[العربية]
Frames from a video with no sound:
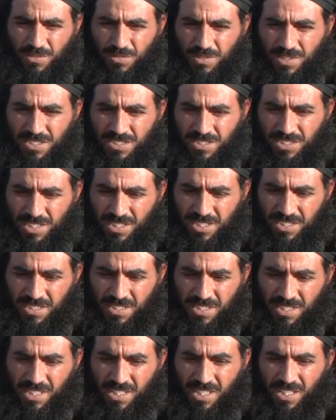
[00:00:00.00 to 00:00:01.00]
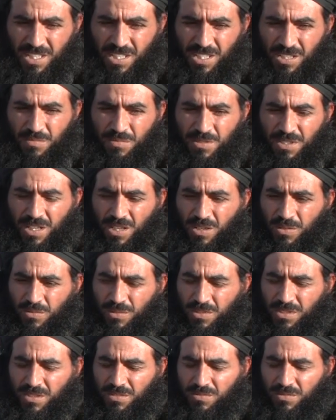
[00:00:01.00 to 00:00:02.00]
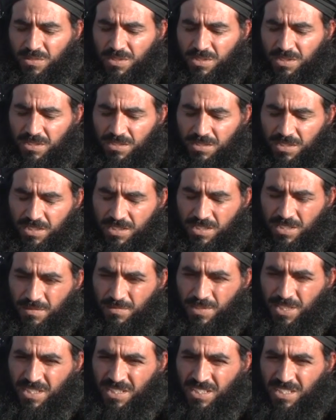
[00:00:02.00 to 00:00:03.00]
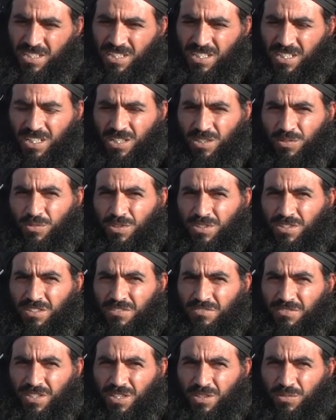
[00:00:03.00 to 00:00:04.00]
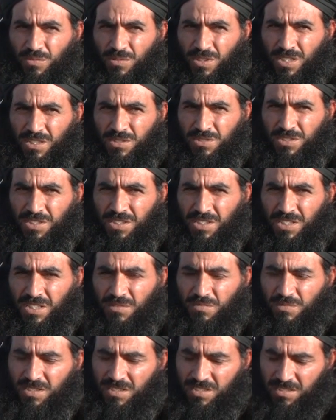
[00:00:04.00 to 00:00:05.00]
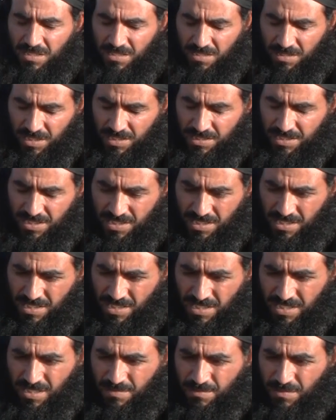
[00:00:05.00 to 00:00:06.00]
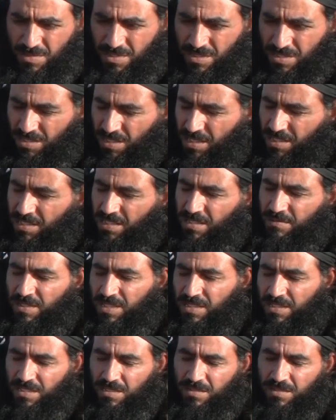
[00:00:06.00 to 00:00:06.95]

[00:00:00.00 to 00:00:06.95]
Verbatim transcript: أو كذا شغلة يبيعها ويختات منها وتدفئة ولا يوجد خيام ولا أي شيء يعني يتقدم لهذا